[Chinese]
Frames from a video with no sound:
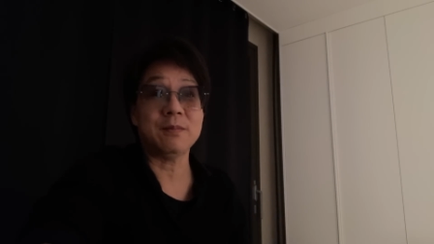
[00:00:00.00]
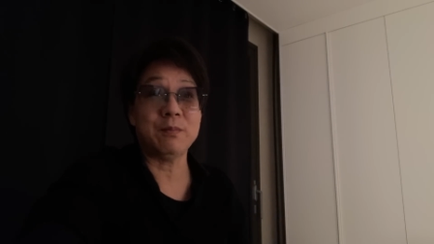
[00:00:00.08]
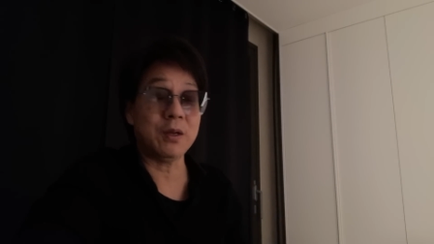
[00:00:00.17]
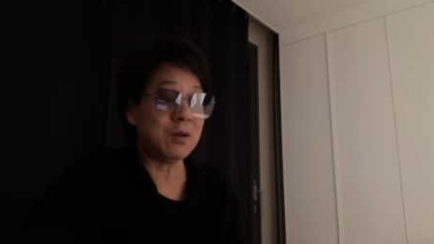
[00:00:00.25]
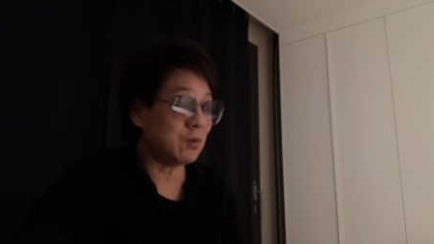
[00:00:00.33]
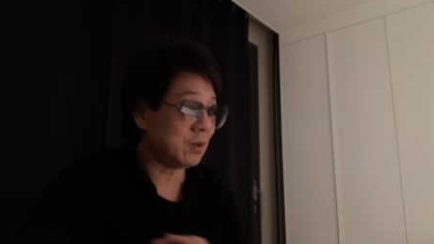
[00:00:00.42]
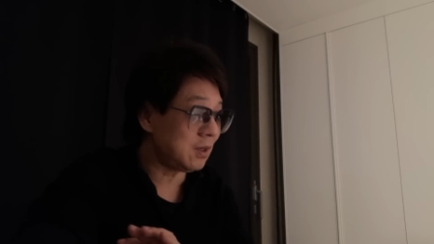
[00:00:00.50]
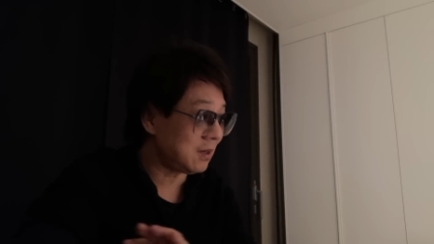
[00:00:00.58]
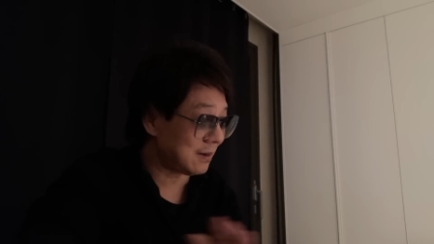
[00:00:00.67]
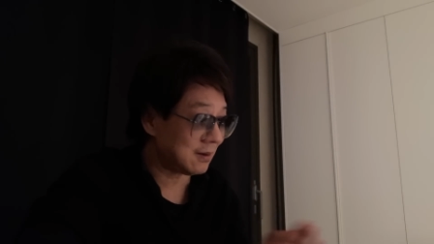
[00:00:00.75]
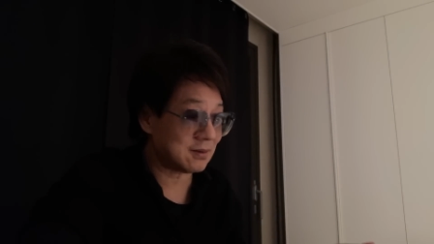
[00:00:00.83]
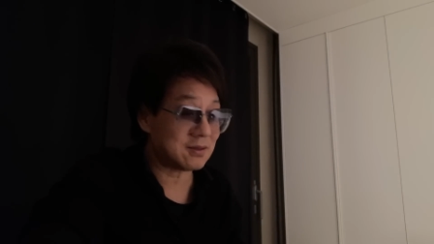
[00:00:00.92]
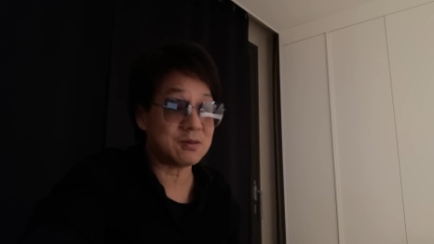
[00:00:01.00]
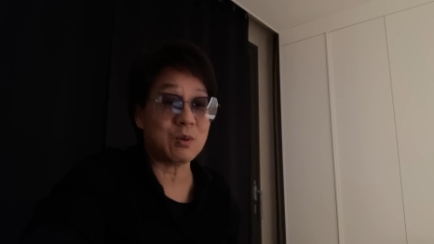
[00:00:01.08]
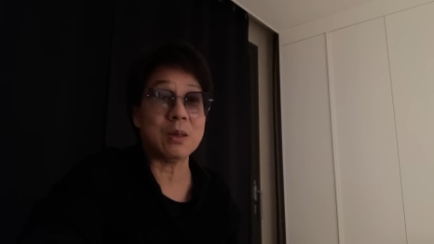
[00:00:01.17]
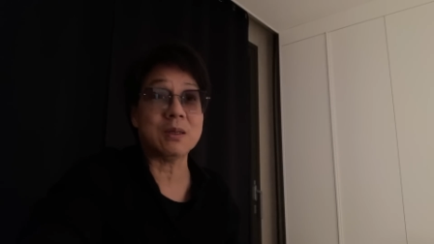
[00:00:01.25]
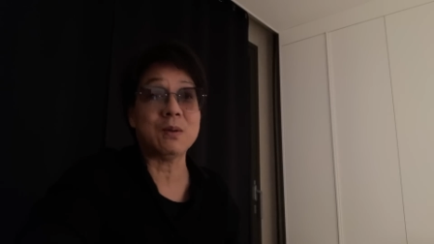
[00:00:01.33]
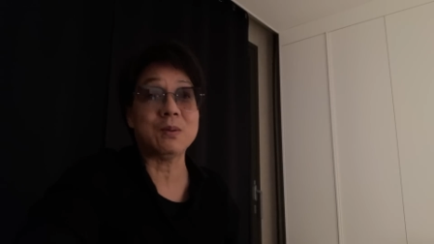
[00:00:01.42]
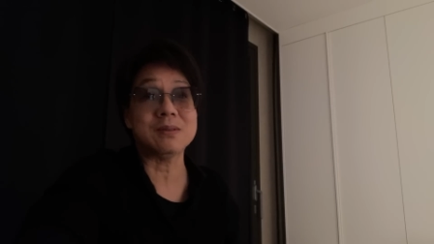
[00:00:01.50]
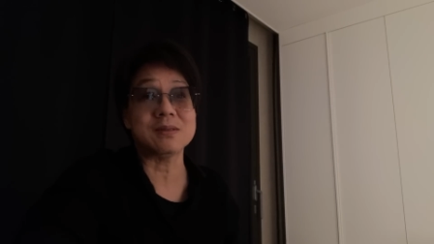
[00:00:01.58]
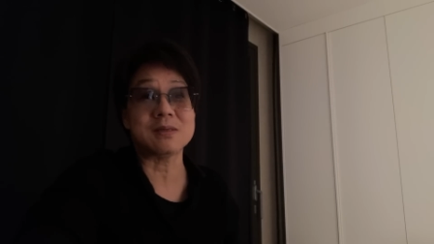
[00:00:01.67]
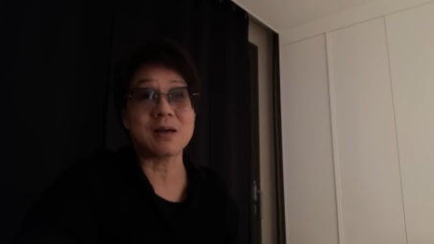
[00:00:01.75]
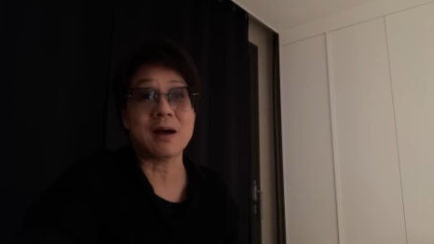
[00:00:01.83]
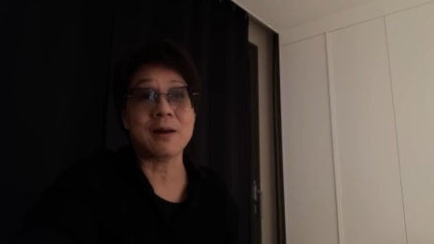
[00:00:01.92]
没有一点点希望，他会
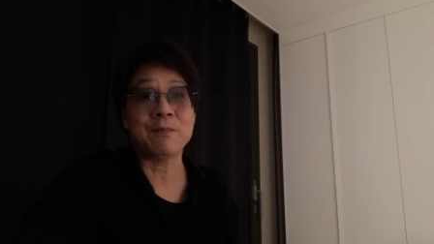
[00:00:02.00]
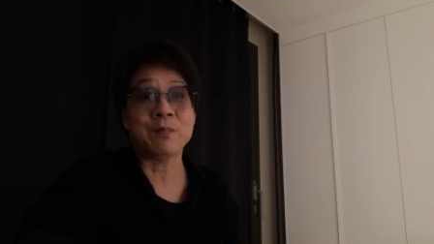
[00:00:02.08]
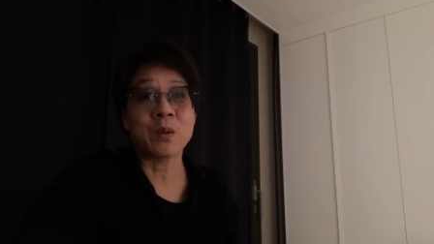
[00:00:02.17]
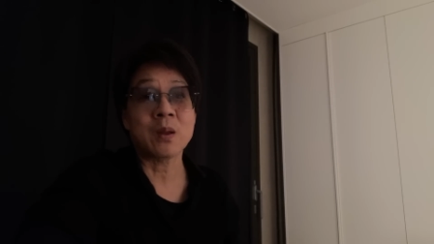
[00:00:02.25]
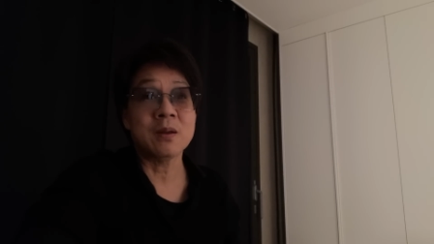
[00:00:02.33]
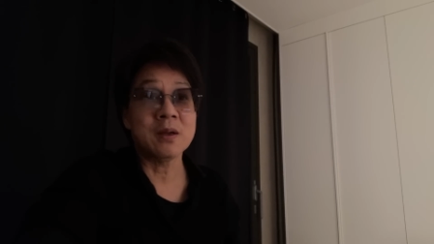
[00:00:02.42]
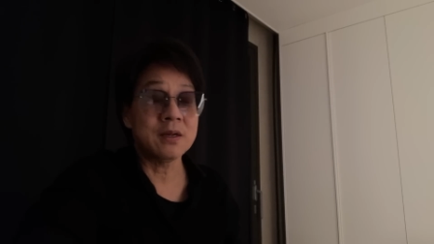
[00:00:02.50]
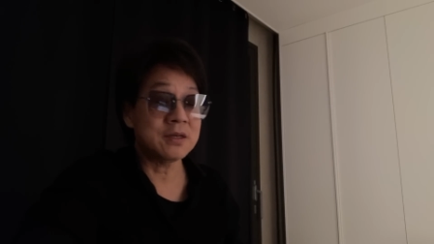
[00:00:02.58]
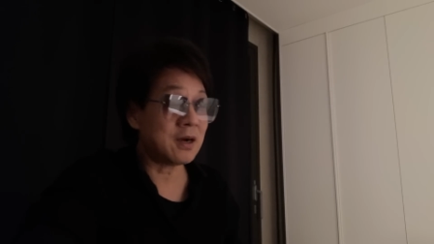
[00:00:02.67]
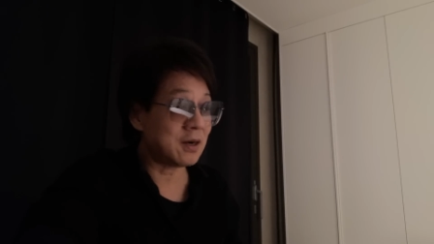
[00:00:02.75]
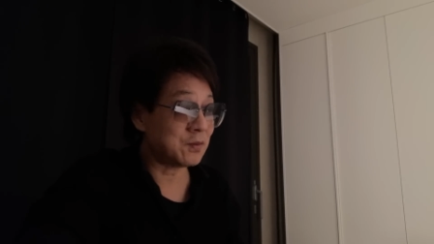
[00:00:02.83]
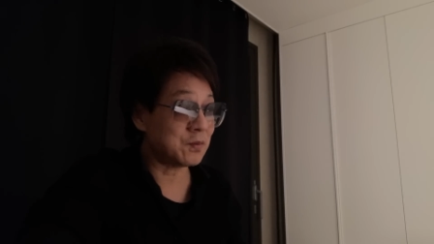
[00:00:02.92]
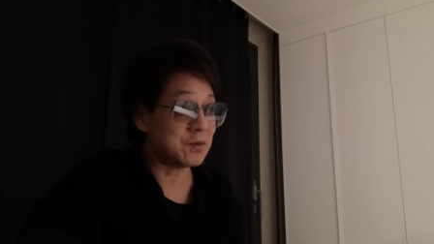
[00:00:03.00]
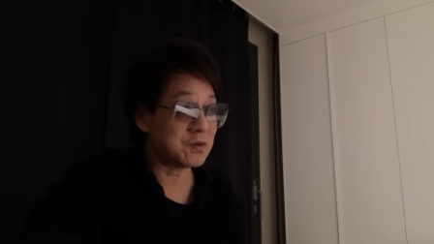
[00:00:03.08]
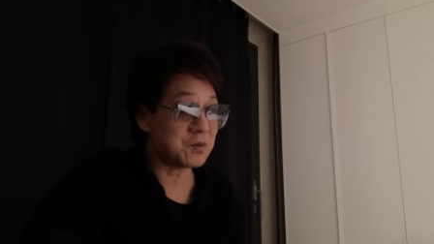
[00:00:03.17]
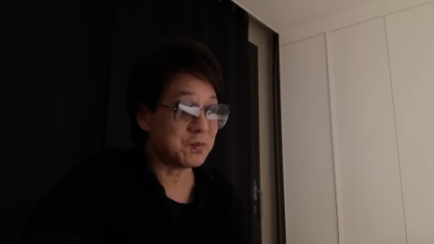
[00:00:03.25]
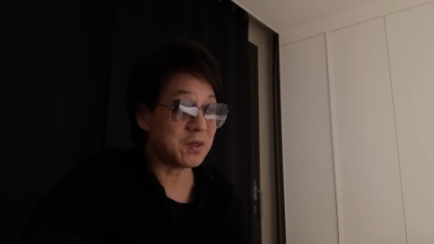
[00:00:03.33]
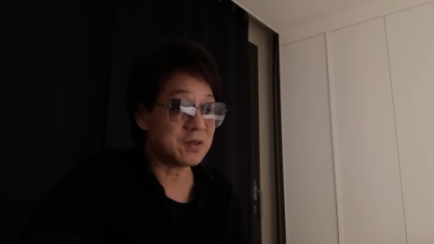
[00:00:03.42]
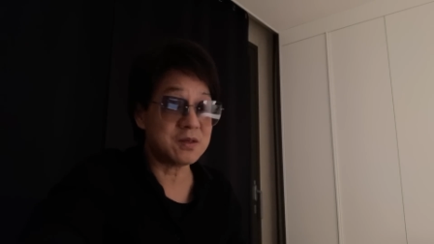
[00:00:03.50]
自杀；第二种人是什么呢？